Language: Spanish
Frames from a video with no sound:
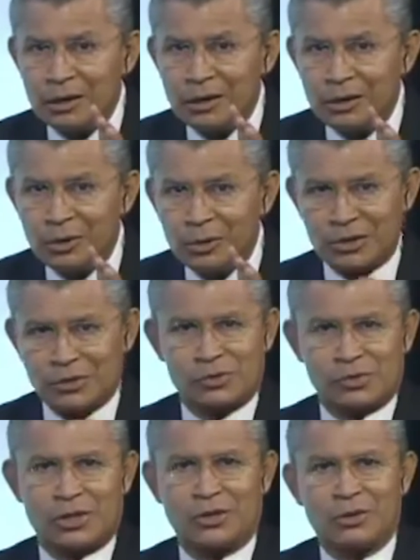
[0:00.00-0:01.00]
lo que
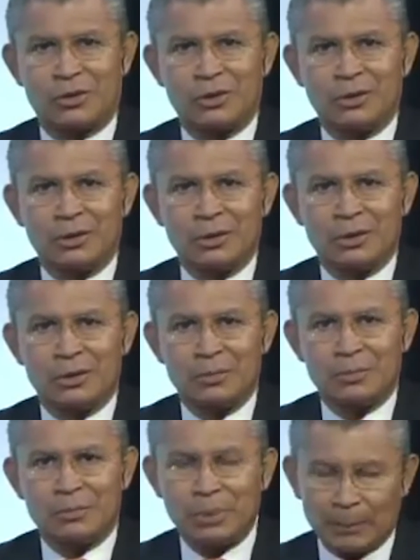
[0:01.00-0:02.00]
sucedió.
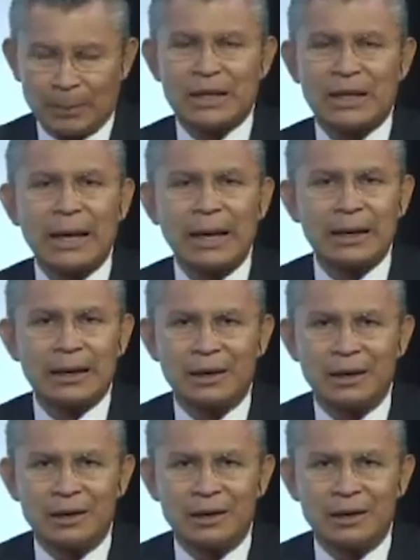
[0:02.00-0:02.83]
Para platicar